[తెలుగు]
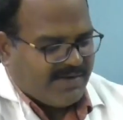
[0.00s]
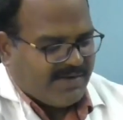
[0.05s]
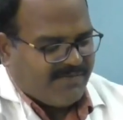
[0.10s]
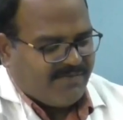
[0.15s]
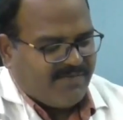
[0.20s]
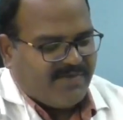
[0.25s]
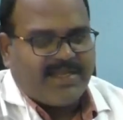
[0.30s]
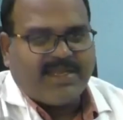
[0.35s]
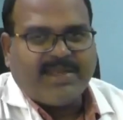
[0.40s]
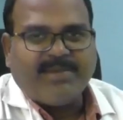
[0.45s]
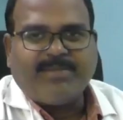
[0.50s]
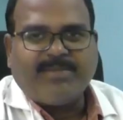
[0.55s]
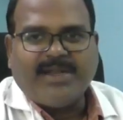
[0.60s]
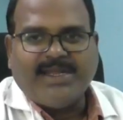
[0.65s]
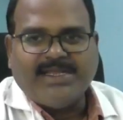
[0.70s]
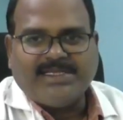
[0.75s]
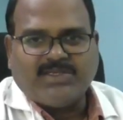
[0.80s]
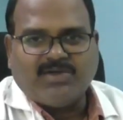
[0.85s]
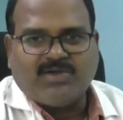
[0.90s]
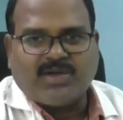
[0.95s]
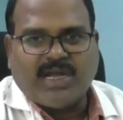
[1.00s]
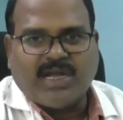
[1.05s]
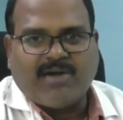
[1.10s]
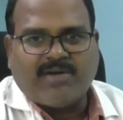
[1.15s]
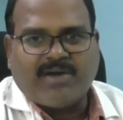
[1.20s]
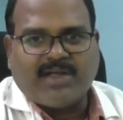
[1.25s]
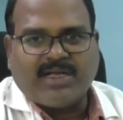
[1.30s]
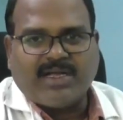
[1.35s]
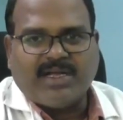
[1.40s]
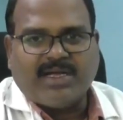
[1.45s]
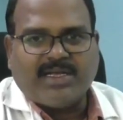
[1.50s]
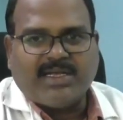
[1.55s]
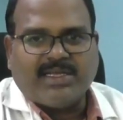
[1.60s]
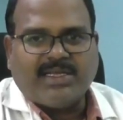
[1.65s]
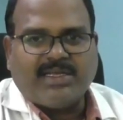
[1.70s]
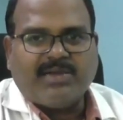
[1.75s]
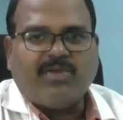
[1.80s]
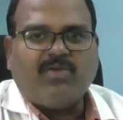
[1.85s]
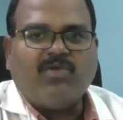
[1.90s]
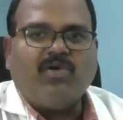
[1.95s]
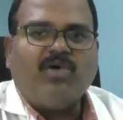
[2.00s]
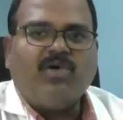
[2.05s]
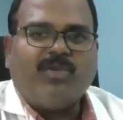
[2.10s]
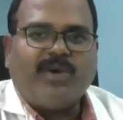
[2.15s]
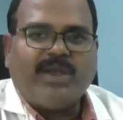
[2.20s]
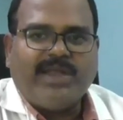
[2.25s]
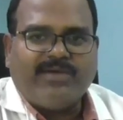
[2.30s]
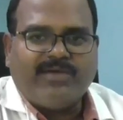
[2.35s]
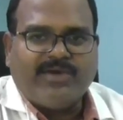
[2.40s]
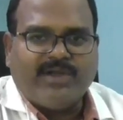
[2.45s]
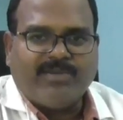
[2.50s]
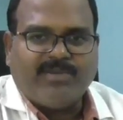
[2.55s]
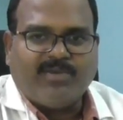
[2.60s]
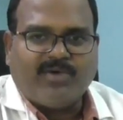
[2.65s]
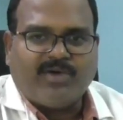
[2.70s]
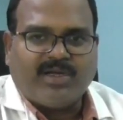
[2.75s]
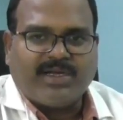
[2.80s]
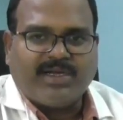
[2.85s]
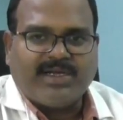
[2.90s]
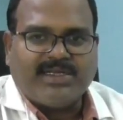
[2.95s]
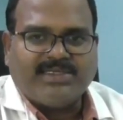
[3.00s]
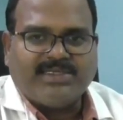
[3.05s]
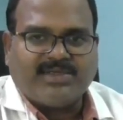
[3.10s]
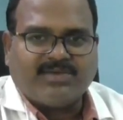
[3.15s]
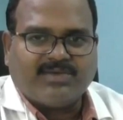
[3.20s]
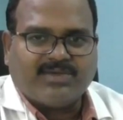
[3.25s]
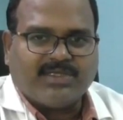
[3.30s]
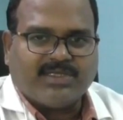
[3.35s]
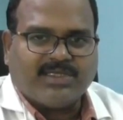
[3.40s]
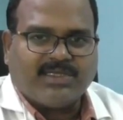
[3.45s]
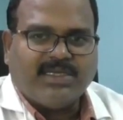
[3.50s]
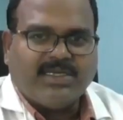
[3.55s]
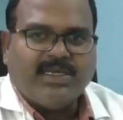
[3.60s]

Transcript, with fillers: వేరే ప్లేస్లో రావడం కానీ లోపలే ఉండిపోవడం కానీ జరుగుతుంది